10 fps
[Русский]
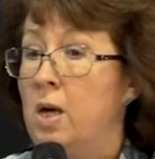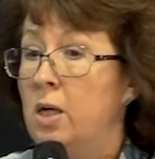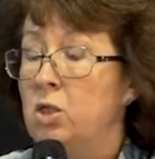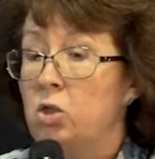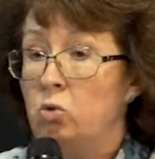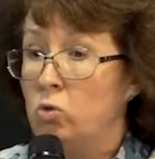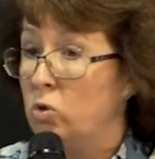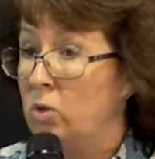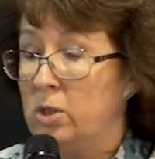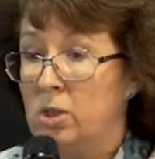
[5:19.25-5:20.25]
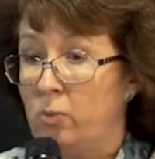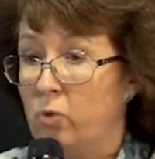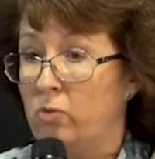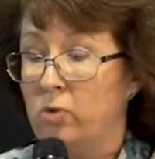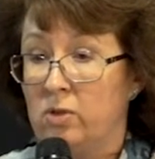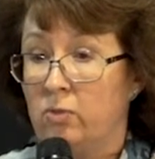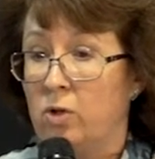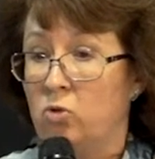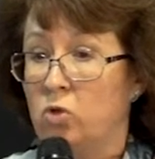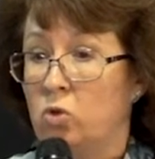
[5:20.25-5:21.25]
они то, до сих пор
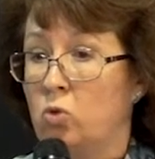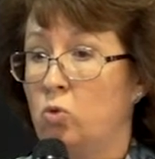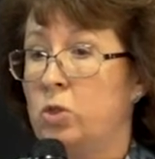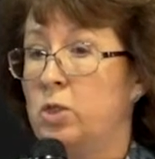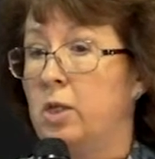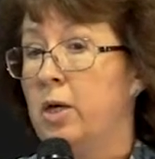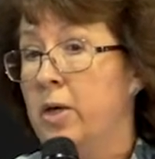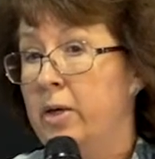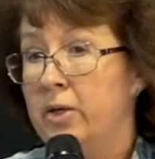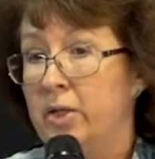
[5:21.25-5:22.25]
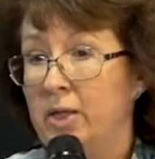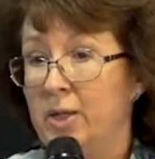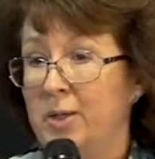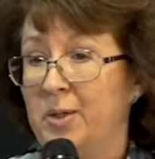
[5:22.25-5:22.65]
вызывают дискуссии. И